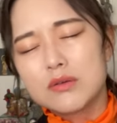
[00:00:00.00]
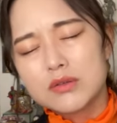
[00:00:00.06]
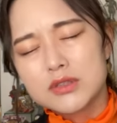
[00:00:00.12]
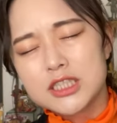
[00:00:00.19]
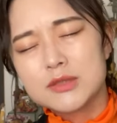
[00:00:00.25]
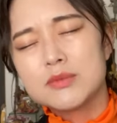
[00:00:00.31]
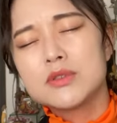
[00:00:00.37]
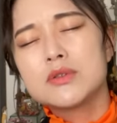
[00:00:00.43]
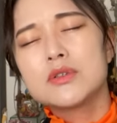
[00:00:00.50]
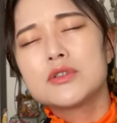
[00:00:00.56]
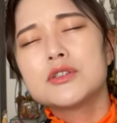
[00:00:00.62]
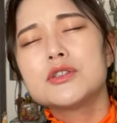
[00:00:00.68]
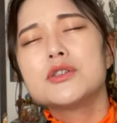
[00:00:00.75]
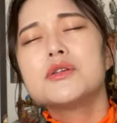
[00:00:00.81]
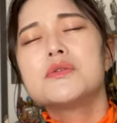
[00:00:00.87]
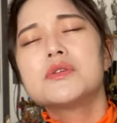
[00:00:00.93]
自分の
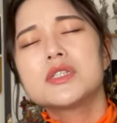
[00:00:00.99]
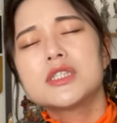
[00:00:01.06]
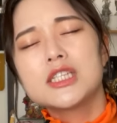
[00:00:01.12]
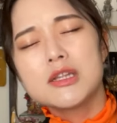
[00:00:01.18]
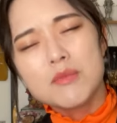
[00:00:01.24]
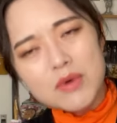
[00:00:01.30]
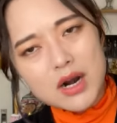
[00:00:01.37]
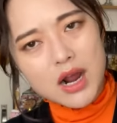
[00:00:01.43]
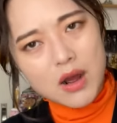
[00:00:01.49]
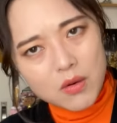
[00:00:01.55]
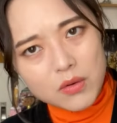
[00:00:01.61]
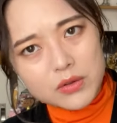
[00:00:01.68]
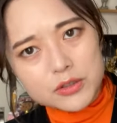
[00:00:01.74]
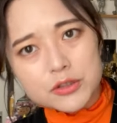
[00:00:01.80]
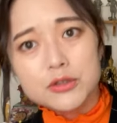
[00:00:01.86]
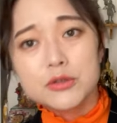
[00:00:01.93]
供養をしてもら
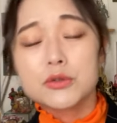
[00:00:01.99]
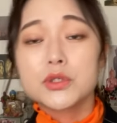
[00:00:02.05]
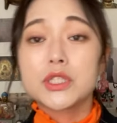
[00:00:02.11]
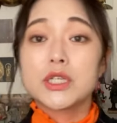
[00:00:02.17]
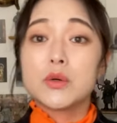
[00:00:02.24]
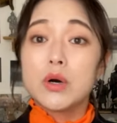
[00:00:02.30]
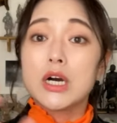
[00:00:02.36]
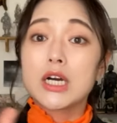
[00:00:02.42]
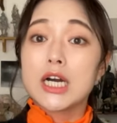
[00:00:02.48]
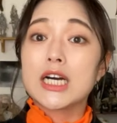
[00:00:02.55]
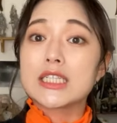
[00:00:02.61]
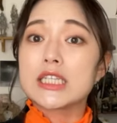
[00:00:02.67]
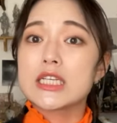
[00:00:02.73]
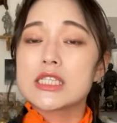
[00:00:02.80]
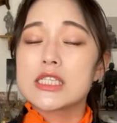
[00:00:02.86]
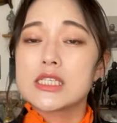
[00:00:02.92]
おうということでお墓が
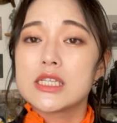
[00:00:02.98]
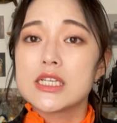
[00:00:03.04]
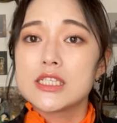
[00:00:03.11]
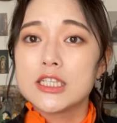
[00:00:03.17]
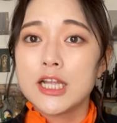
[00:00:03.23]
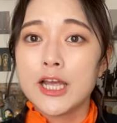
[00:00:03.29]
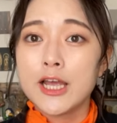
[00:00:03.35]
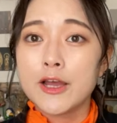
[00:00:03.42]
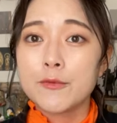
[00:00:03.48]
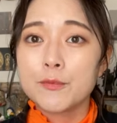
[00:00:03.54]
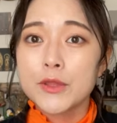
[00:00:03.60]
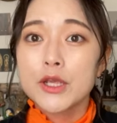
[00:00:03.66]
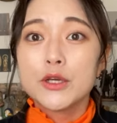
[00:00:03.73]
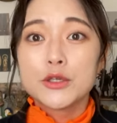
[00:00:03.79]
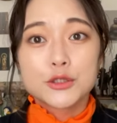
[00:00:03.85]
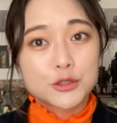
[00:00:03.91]
建つんですね。
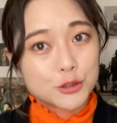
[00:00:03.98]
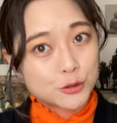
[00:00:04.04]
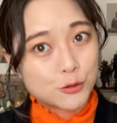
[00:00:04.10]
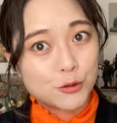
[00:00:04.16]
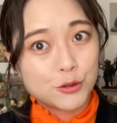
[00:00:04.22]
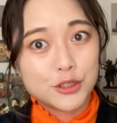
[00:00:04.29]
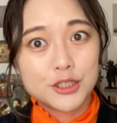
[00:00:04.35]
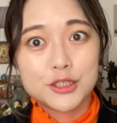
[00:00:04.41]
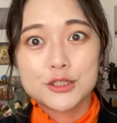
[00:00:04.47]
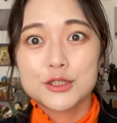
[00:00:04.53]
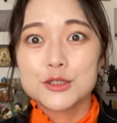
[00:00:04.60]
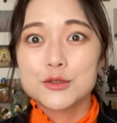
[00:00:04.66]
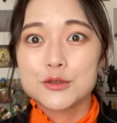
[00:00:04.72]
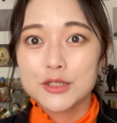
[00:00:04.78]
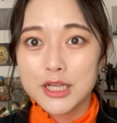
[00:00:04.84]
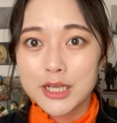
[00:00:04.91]
すごいです
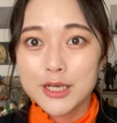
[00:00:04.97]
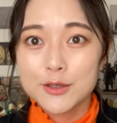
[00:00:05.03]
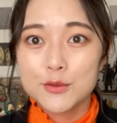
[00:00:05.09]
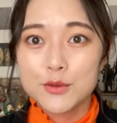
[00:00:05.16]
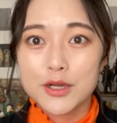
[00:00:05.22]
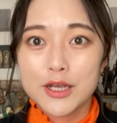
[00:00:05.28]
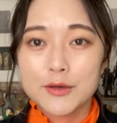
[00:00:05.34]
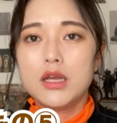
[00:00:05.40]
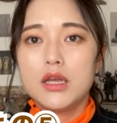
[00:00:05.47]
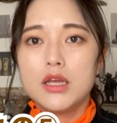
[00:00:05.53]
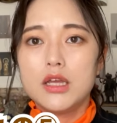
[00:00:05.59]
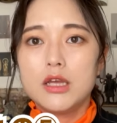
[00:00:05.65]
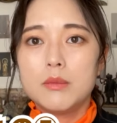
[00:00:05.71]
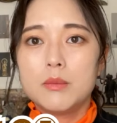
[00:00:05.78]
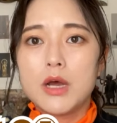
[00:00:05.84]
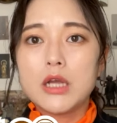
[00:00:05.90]
よねこれ。
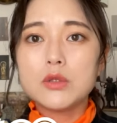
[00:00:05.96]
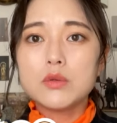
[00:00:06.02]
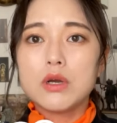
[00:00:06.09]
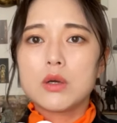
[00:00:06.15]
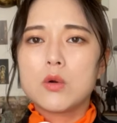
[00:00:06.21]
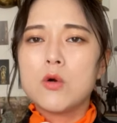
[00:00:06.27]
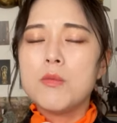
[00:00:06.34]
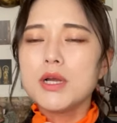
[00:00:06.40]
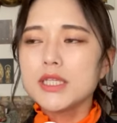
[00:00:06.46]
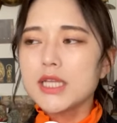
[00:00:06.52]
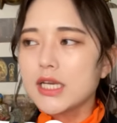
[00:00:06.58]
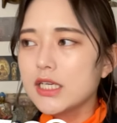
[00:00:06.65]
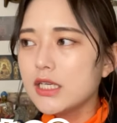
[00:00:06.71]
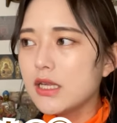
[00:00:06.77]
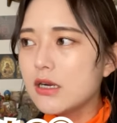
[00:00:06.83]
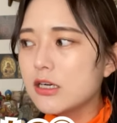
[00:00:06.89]
まあ、あとはごま
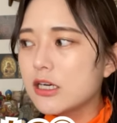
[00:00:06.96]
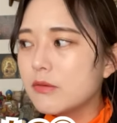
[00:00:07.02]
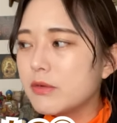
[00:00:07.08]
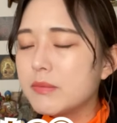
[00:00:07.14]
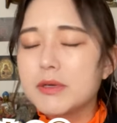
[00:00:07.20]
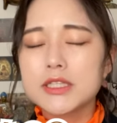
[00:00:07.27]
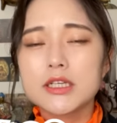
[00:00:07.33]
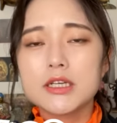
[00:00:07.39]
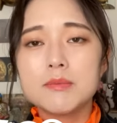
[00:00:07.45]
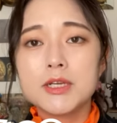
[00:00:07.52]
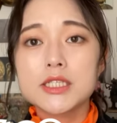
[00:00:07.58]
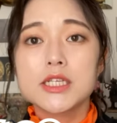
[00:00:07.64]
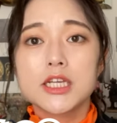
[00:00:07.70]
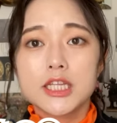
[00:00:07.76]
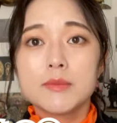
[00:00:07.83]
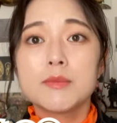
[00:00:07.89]
炊きなんかも未だに皆
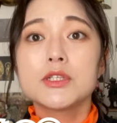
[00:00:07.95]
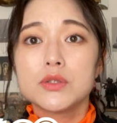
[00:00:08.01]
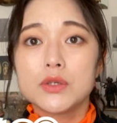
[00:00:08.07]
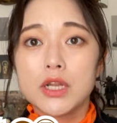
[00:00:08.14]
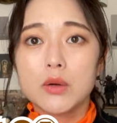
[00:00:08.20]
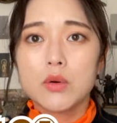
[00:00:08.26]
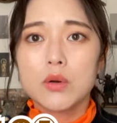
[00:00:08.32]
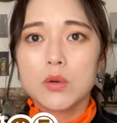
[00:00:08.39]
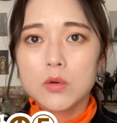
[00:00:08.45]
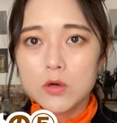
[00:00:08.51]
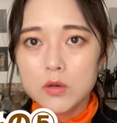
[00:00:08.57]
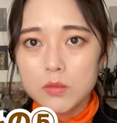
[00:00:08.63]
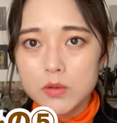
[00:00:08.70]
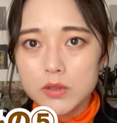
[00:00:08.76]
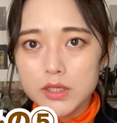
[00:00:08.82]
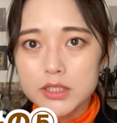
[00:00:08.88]
さんやってよね。これ工
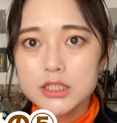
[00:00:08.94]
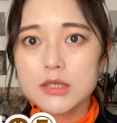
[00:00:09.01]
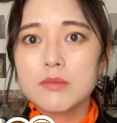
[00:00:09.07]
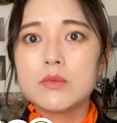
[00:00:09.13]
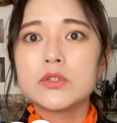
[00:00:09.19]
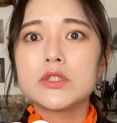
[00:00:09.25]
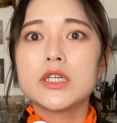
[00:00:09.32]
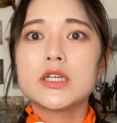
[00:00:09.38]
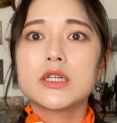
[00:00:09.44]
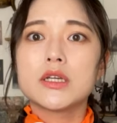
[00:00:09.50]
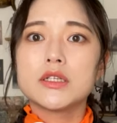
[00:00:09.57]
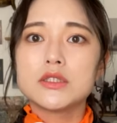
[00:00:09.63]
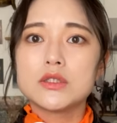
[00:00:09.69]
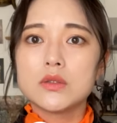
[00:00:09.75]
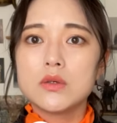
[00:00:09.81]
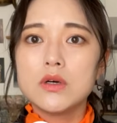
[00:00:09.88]
房内さんも持ってきたん
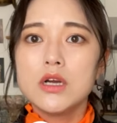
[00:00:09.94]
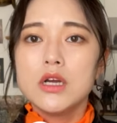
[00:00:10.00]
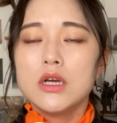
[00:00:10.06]
ですよ。